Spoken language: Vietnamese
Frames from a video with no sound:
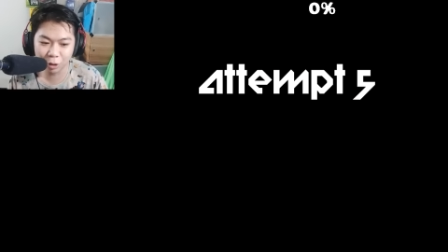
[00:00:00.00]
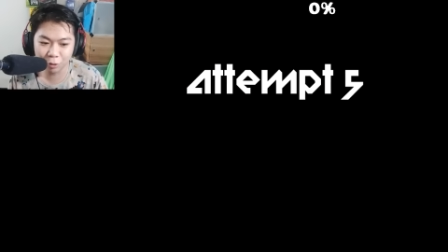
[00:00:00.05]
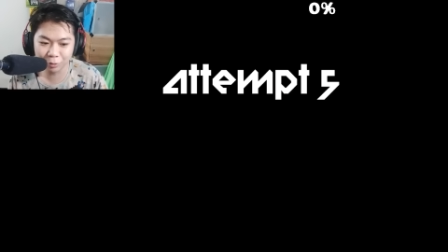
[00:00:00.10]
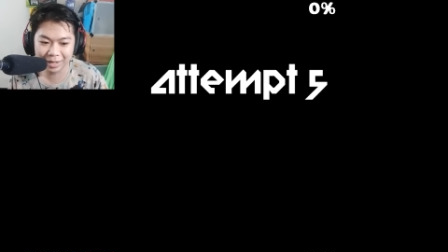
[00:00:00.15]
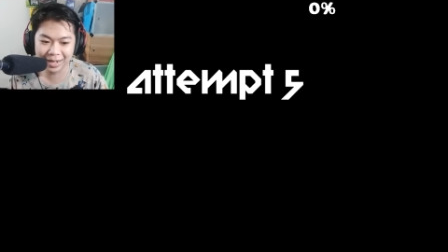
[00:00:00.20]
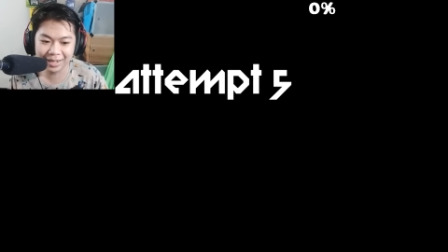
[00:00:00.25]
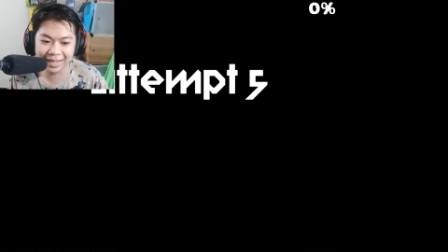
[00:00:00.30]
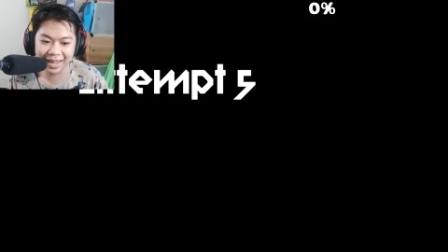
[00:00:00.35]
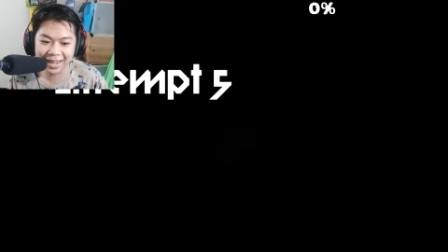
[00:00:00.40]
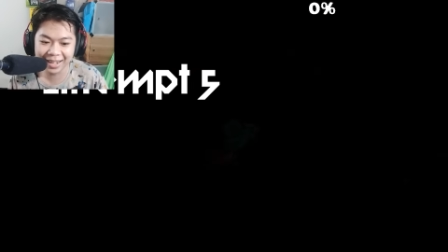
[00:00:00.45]

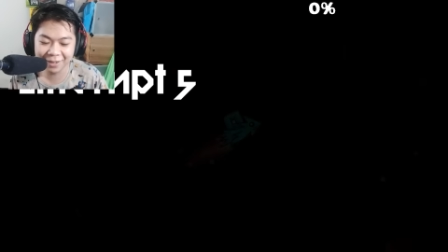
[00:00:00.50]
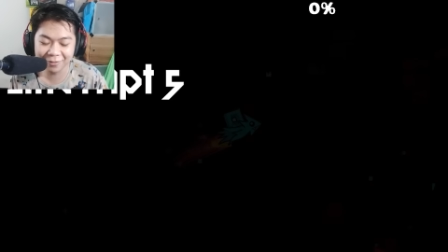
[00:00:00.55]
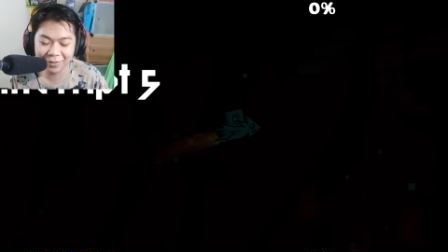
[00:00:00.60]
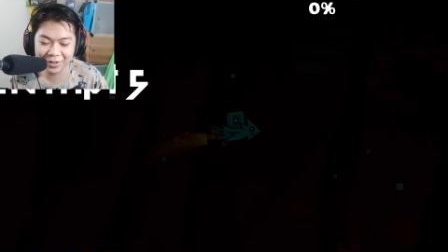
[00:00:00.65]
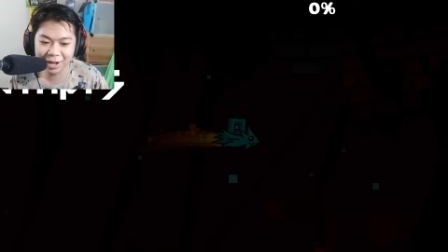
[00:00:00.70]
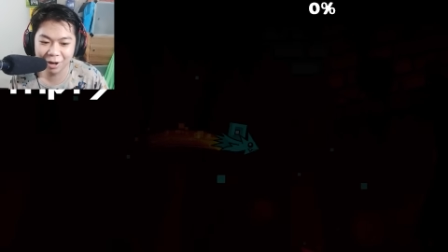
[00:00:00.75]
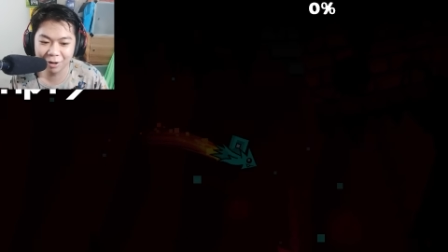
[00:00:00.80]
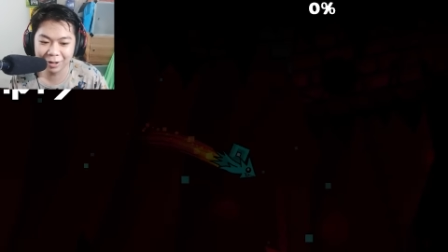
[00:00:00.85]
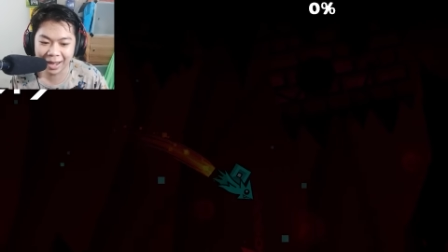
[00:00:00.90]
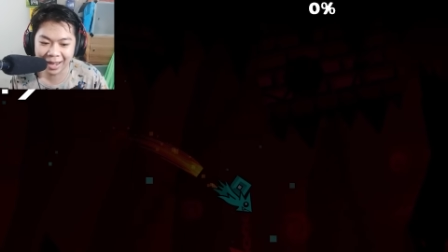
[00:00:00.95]
đã để cái
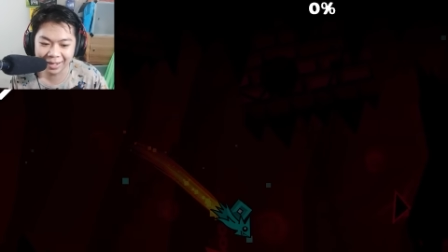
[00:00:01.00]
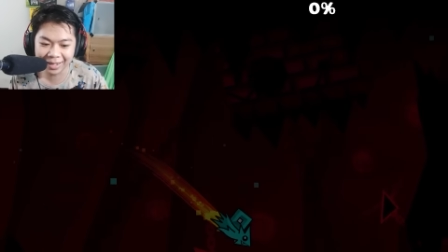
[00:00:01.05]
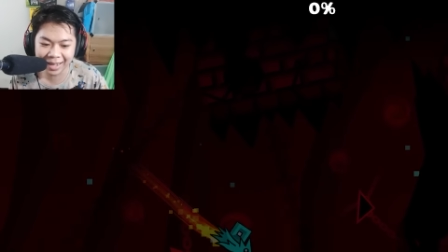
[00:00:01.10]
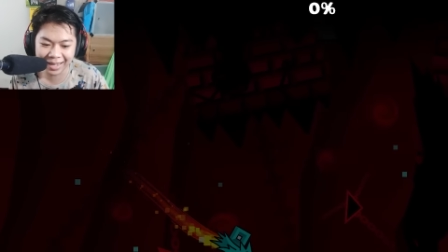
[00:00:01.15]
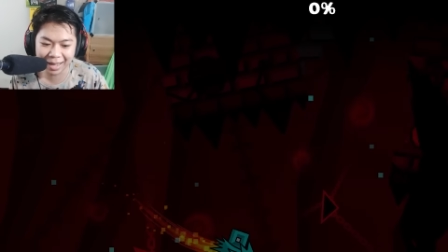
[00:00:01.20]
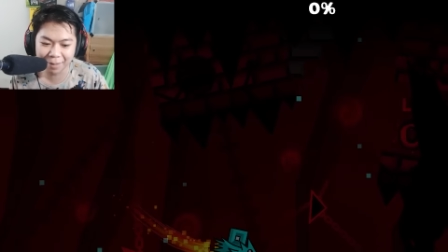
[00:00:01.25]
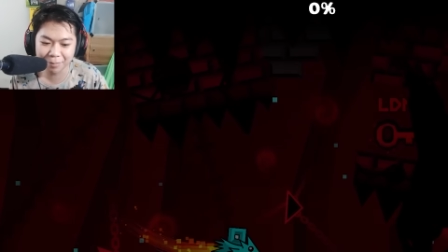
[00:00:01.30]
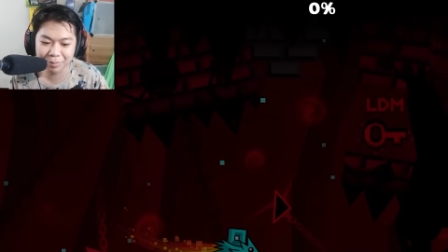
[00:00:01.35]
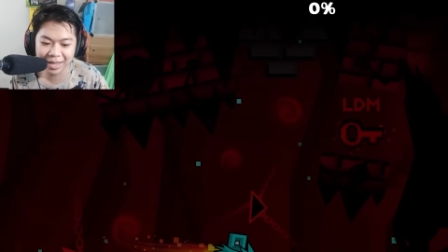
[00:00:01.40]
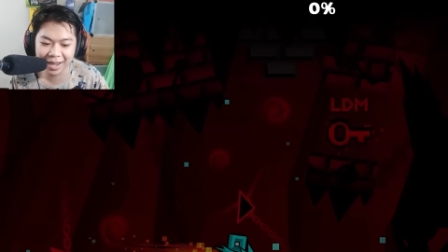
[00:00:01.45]
video khoảng hai
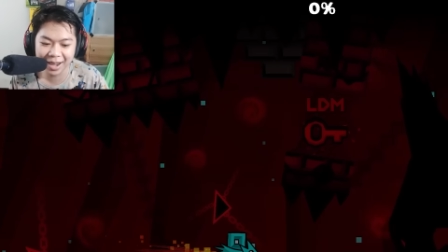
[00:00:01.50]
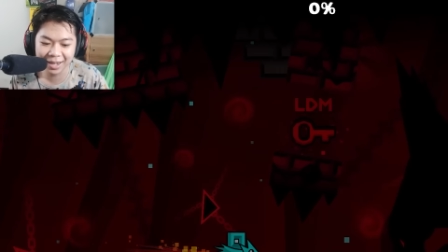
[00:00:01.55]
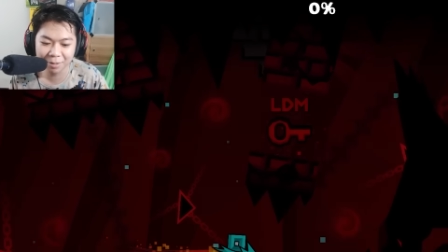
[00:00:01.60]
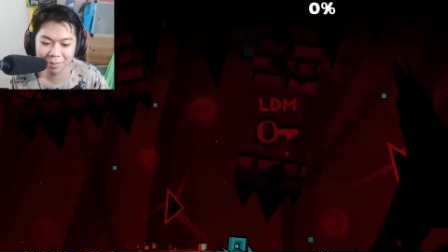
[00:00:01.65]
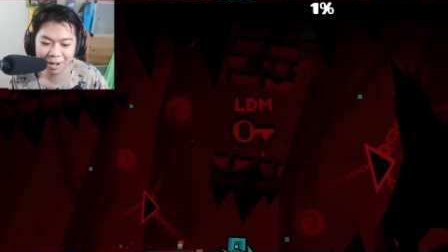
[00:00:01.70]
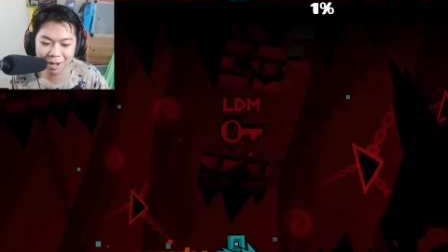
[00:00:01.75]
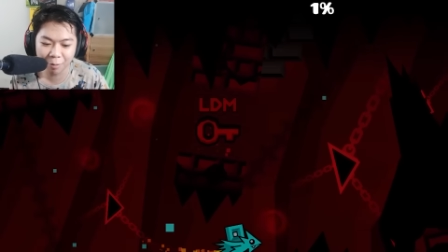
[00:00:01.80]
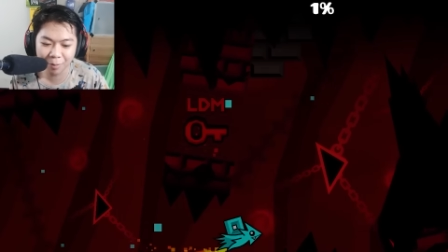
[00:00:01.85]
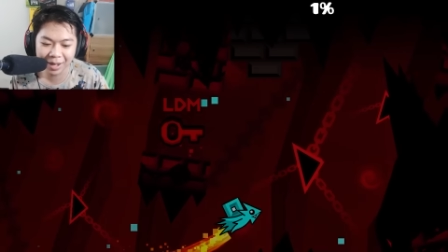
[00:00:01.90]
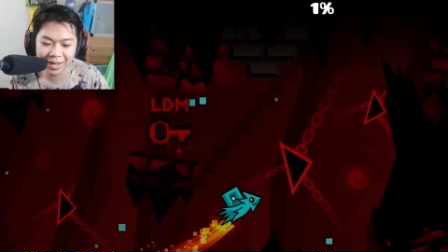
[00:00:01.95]
năm trời
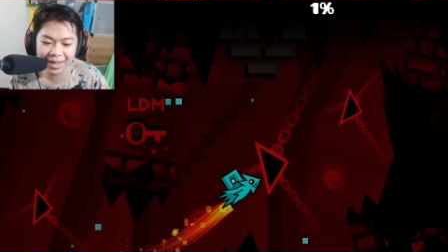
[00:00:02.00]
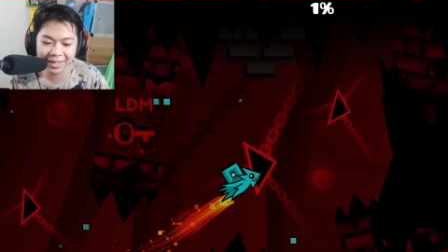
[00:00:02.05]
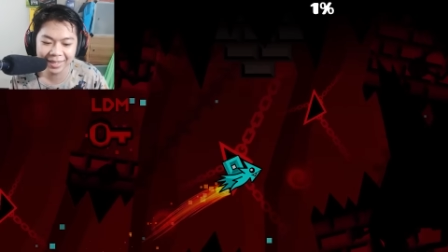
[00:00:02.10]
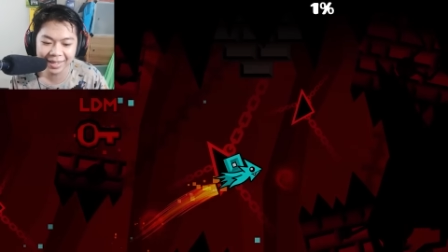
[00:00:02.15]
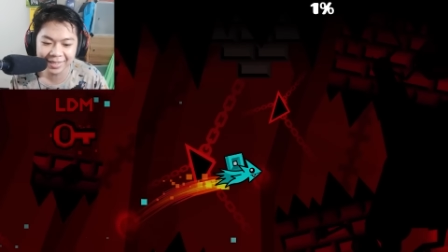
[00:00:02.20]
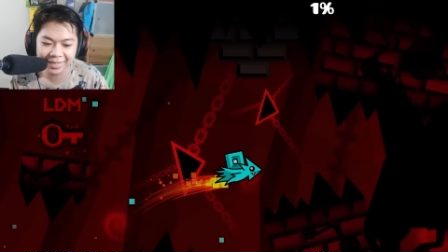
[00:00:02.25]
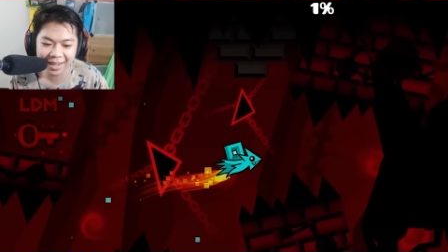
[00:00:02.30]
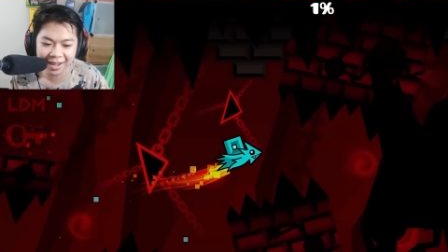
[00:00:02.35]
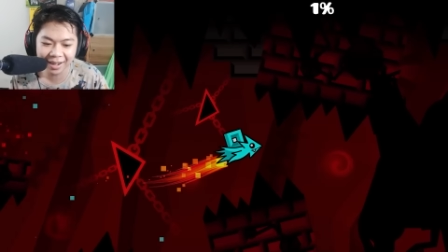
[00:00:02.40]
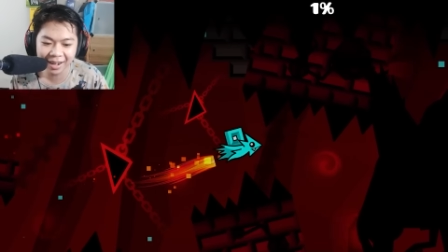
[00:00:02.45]
mà không edit gì
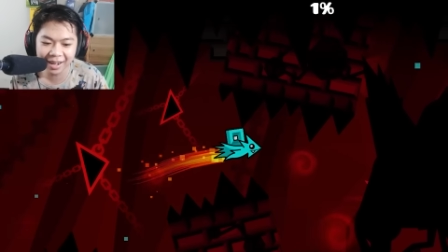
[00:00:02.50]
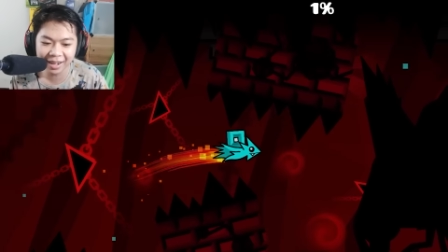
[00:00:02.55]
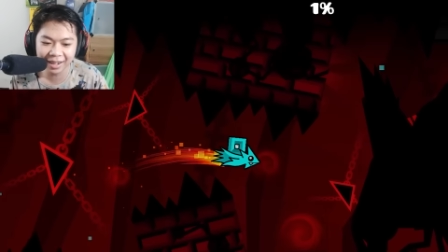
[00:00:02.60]
chân á